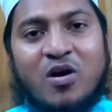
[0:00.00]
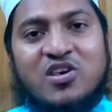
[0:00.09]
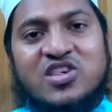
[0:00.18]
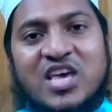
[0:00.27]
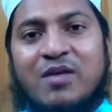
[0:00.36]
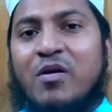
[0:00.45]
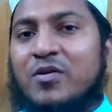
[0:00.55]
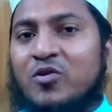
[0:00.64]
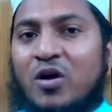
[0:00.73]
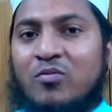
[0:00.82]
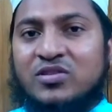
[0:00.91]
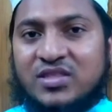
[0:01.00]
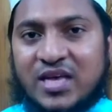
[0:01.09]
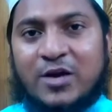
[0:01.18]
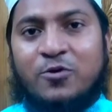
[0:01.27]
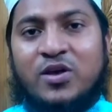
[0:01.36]
অস্বাভাবিক
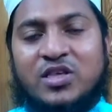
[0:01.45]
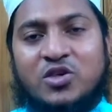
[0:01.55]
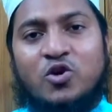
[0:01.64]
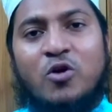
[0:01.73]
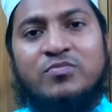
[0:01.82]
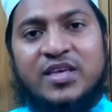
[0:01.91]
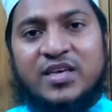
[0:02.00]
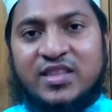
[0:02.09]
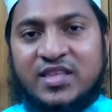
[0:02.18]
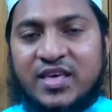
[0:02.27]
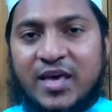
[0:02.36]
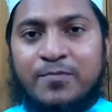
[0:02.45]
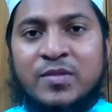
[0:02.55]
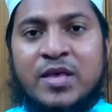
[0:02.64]
অবস্থায় রয়েছে সব দিক দিয়ে